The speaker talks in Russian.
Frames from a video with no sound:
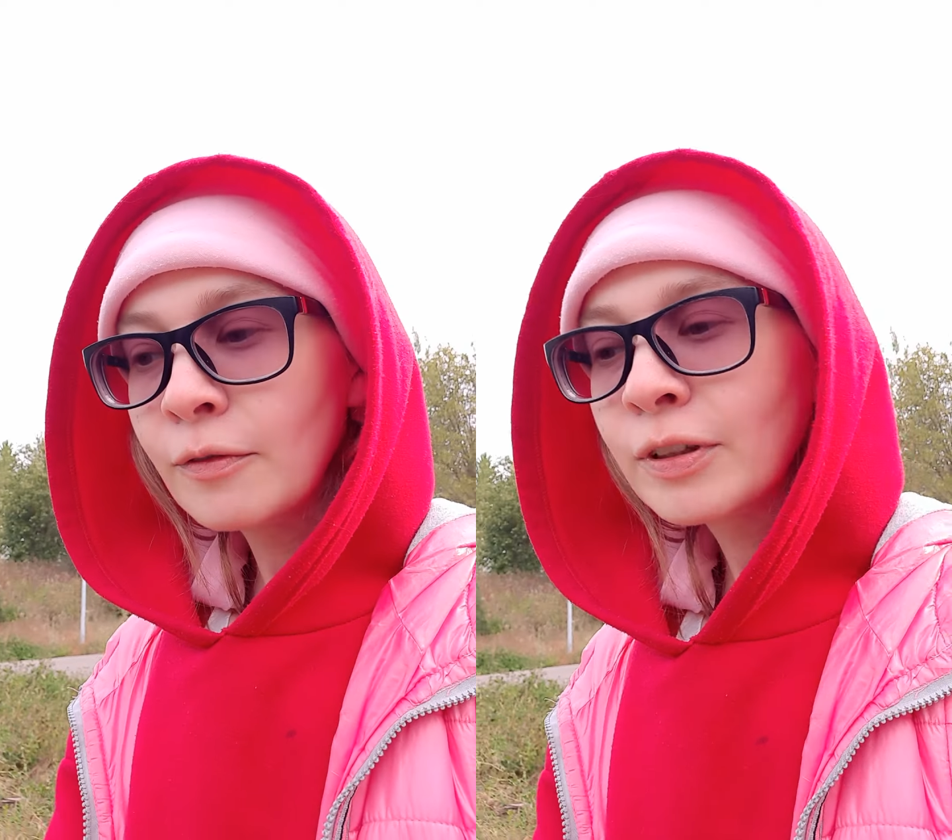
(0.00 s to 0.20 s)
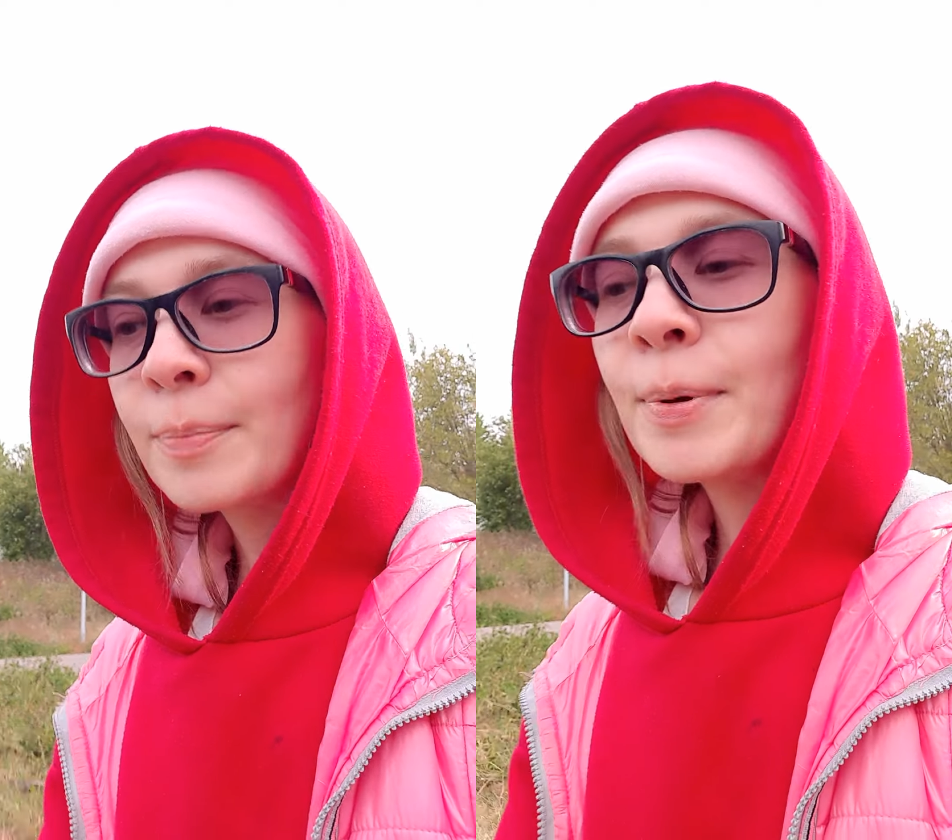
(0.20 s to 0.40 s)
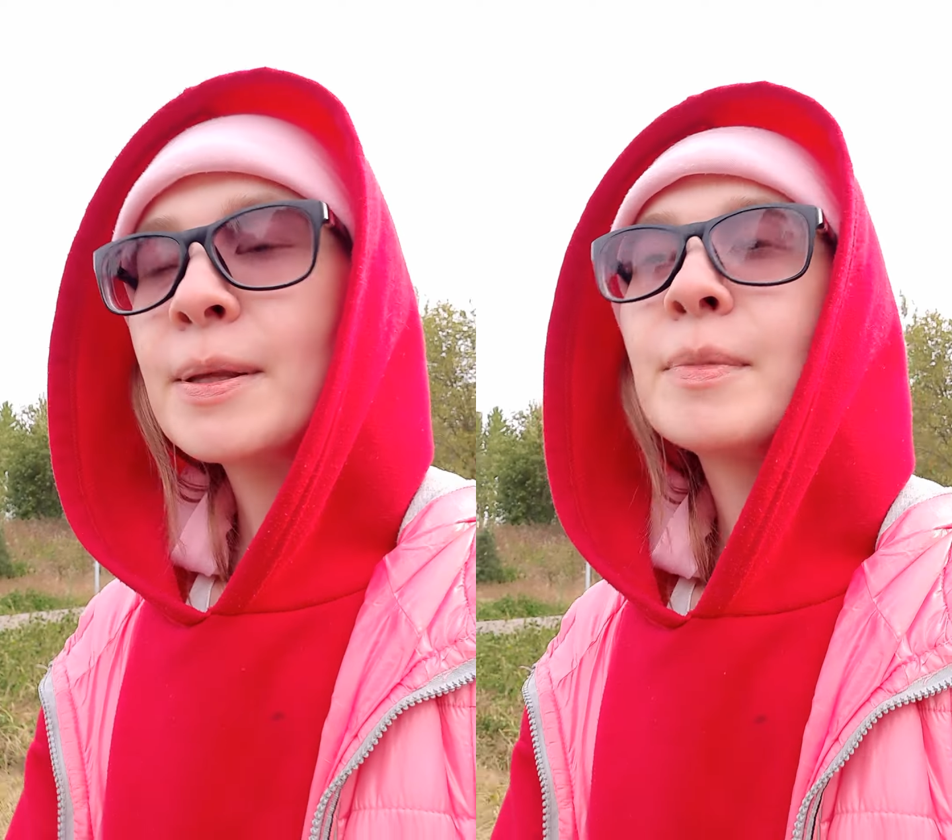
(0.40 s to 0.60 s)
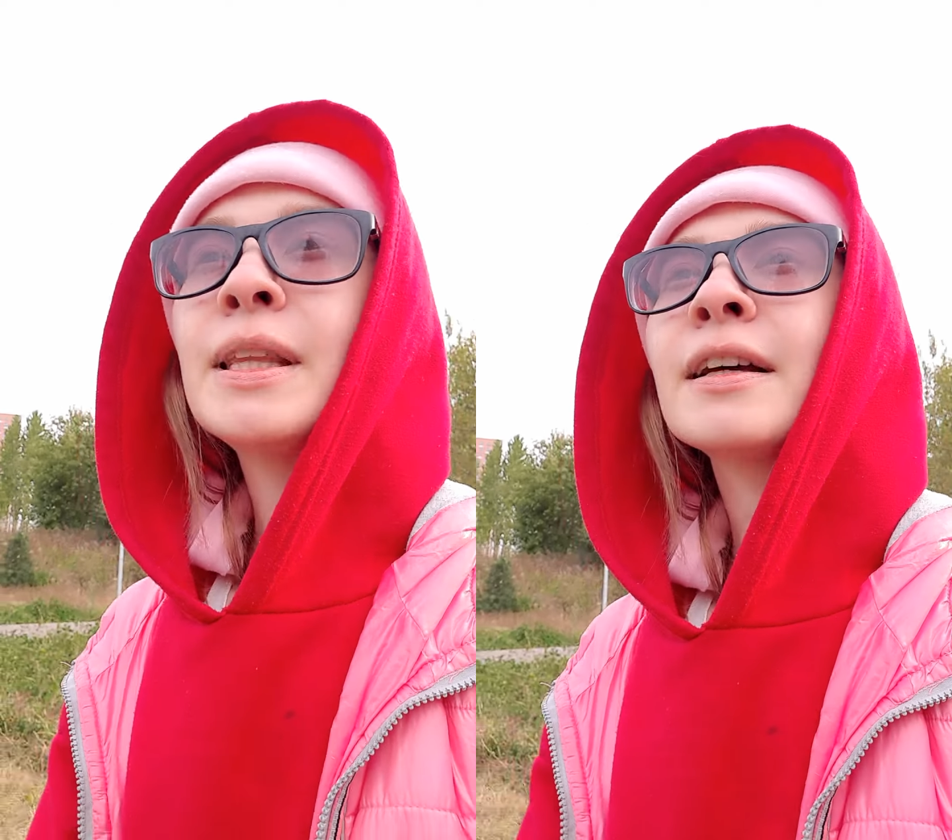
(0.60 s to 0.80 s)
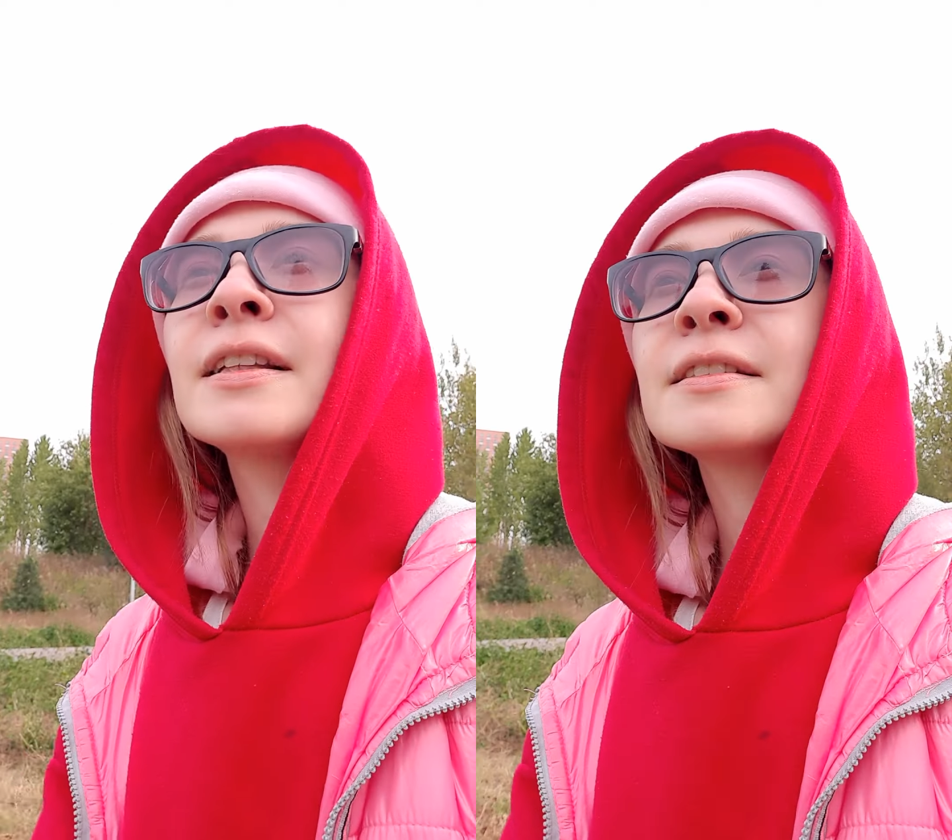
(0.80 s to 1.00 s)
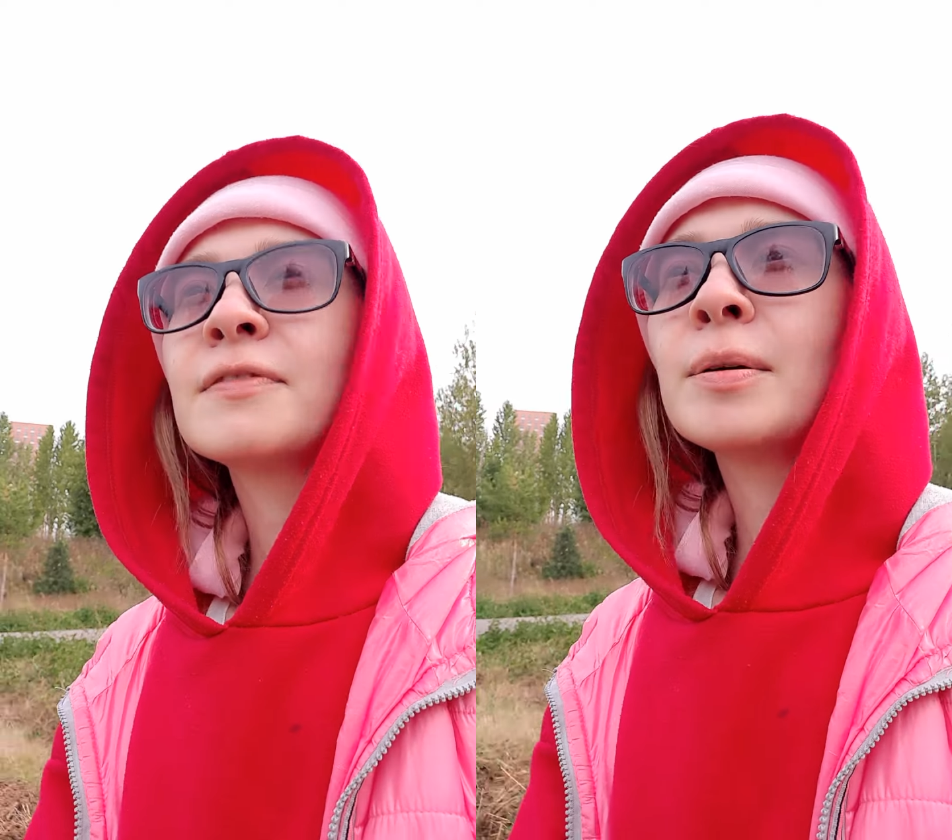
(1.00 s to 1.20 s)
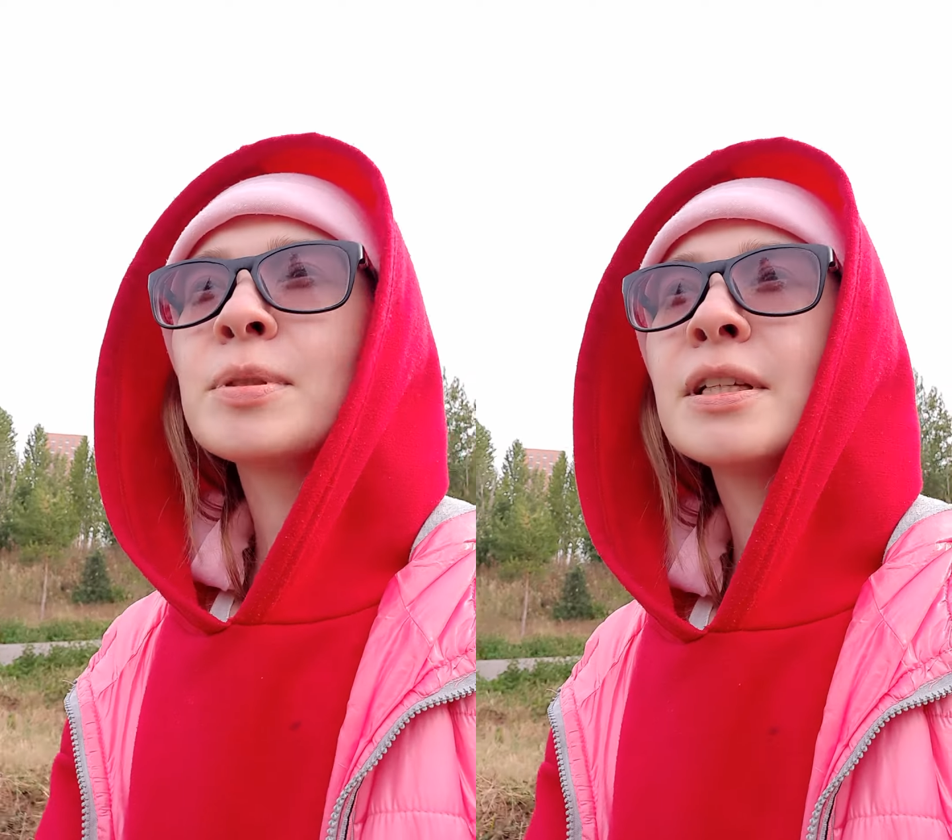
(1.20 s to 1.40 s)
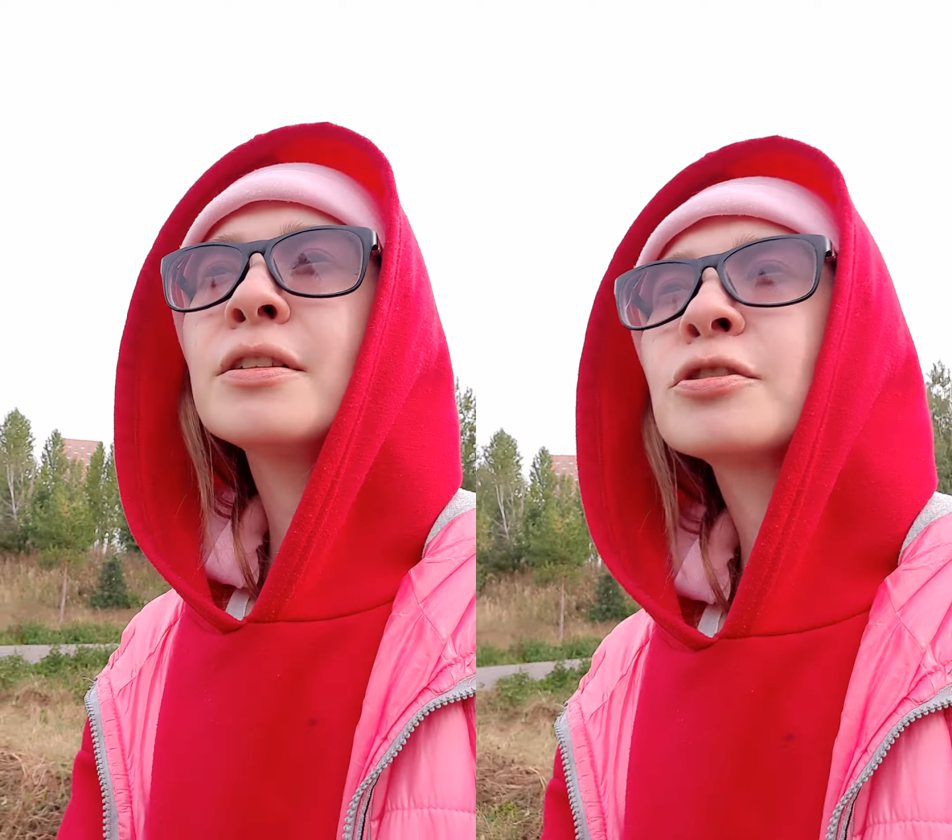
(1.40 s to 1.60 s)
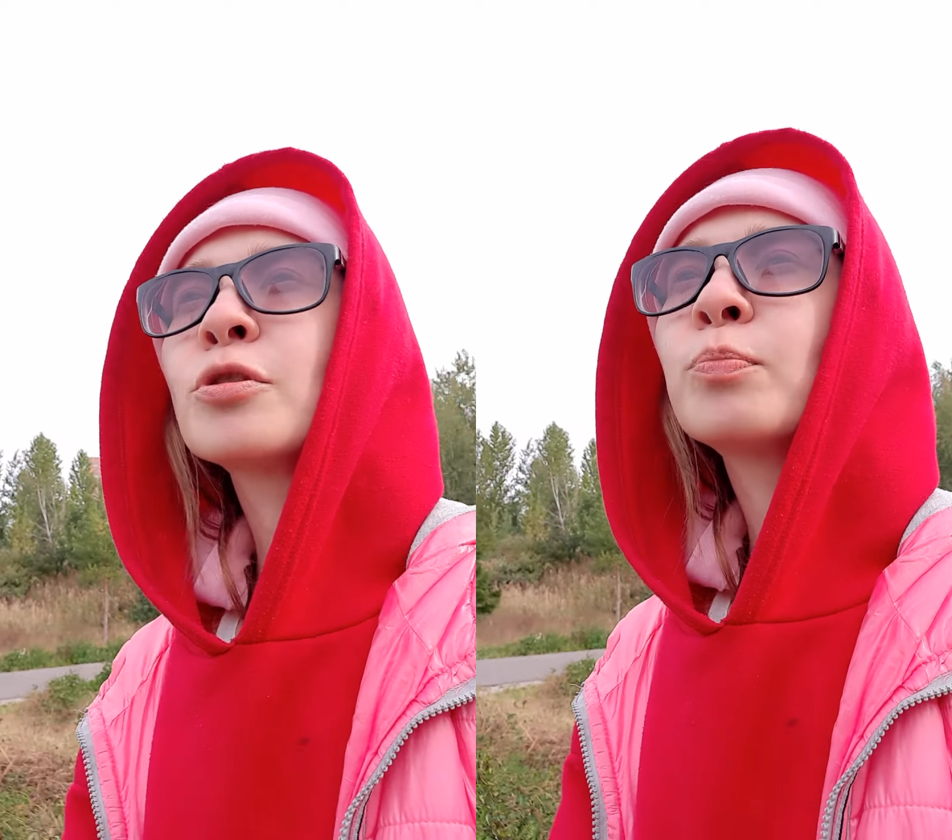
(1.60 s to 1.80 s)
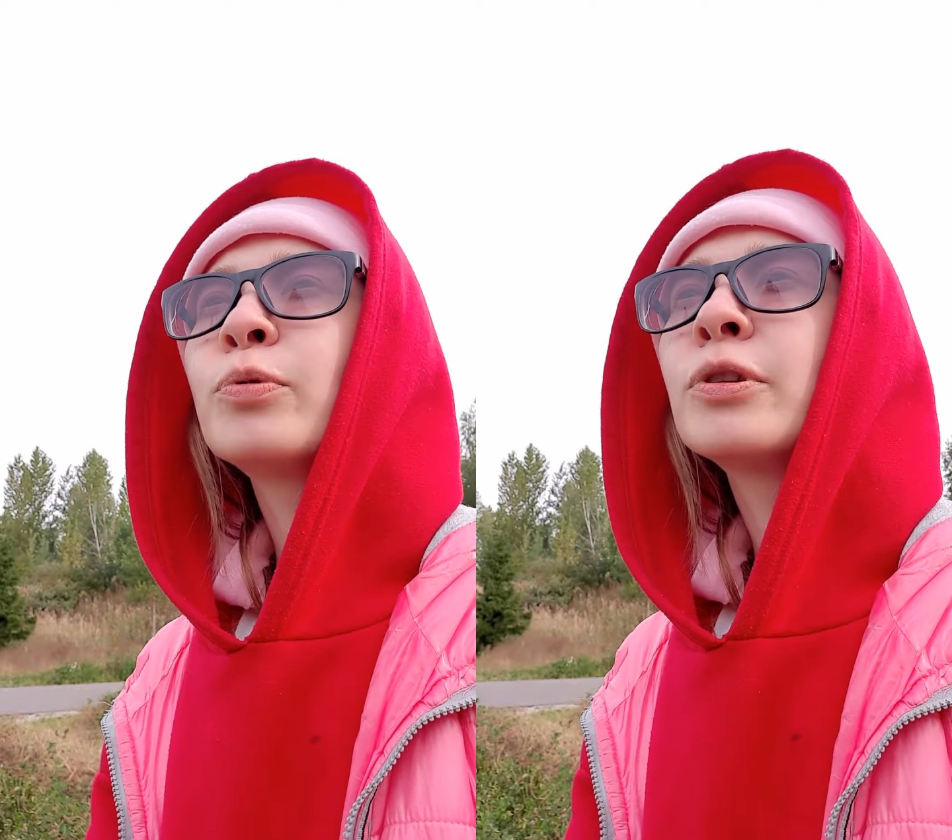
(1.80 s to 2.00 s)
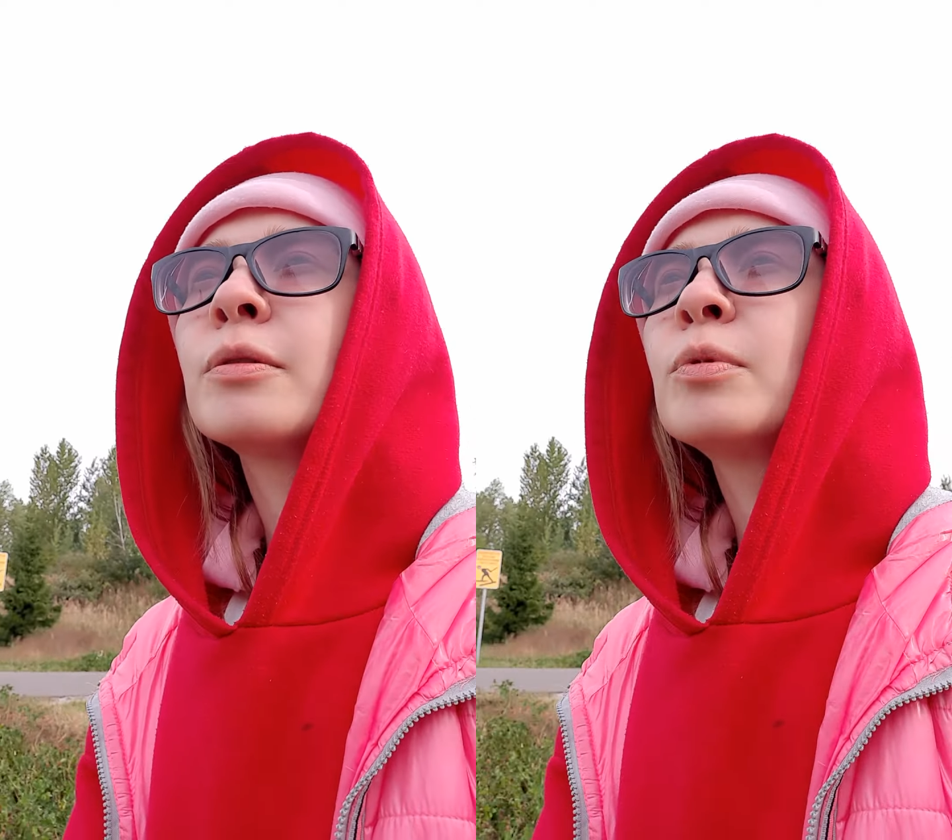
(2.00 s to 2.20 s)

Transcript: Вот опять, мы иногда с вами, знаете, что путаем?